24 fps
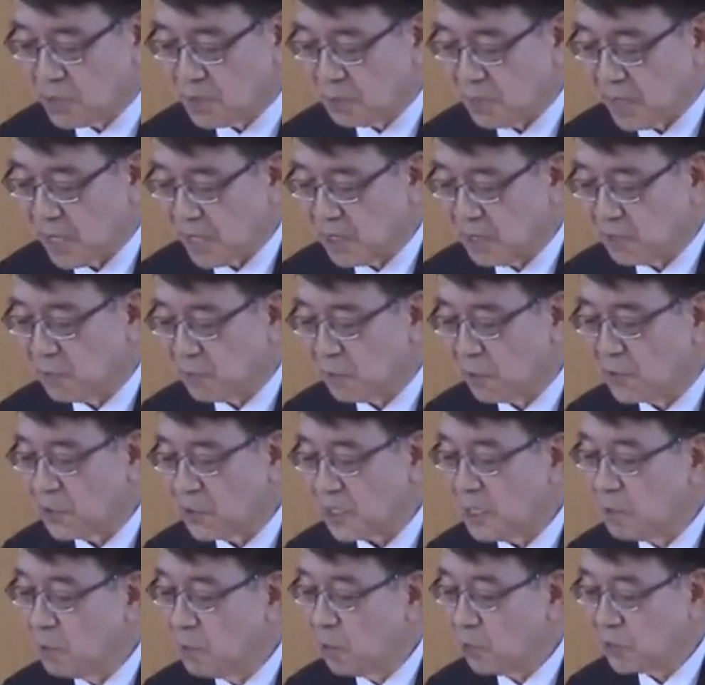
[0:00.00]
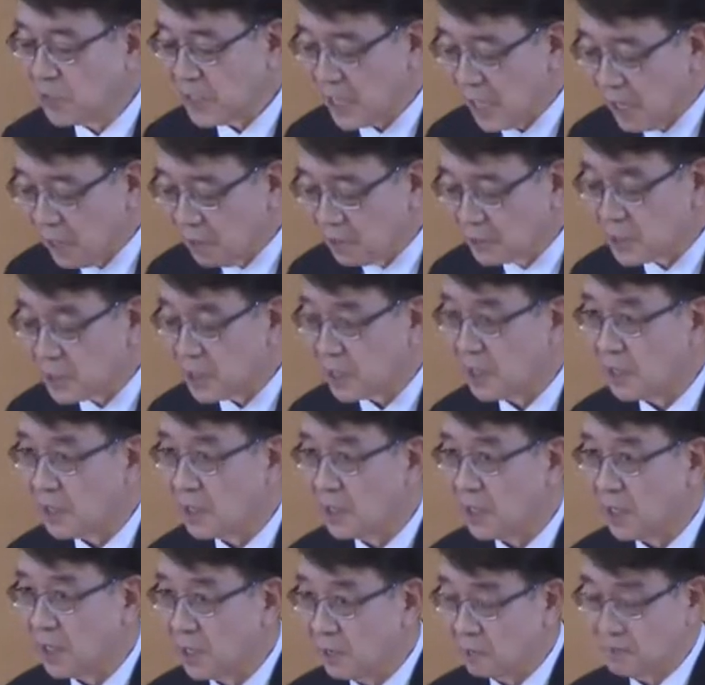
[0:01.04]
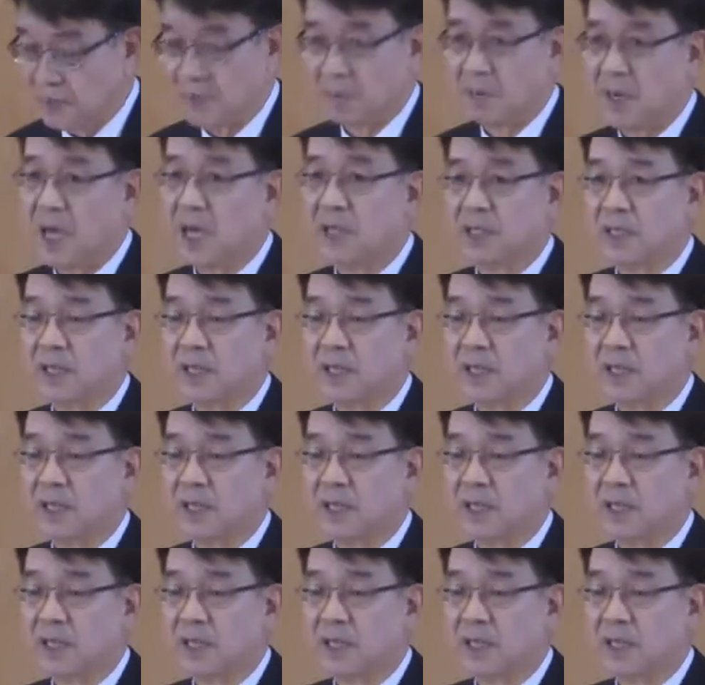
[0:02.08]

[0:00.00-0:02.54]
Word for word: 亚当塑造的身体是不朽的。